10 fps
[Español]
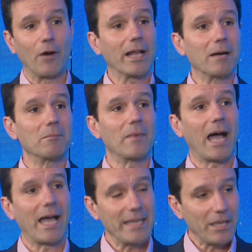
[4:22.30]
Ahora,
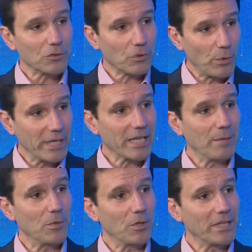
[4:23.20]
ahí hay otro buen
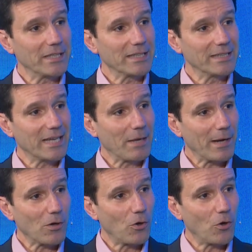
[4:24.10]
ejemplo de
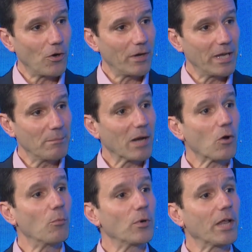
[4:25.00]
trabajo eh,
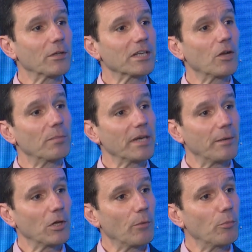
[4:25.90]
mancomunado entre lo
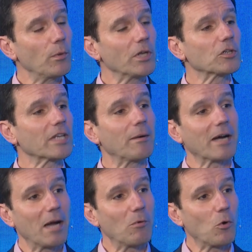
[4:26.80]
privado y lo público.
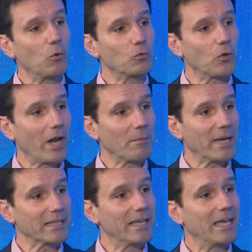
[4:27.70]
Trabajamos junto la
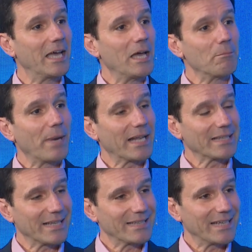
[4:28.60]
ANMAT
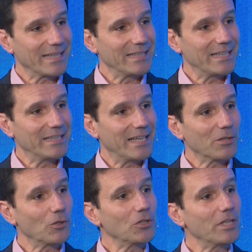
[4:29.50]
para tratar de
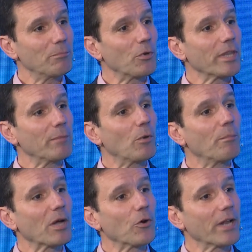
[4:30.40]
entender dónde
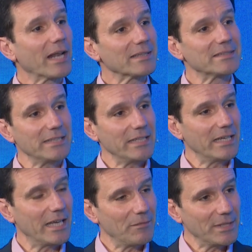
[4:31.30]
podemos mejorar
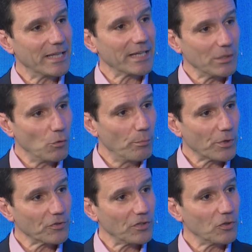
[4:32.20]
sin evitar
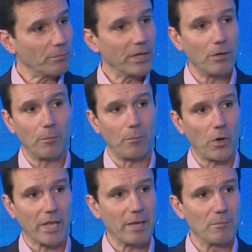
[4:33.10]
ningún proceso, pero,
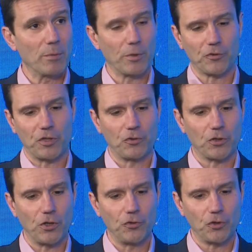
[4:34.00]
por ejemplo,
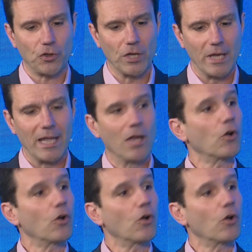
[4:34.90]
procesos que hoy son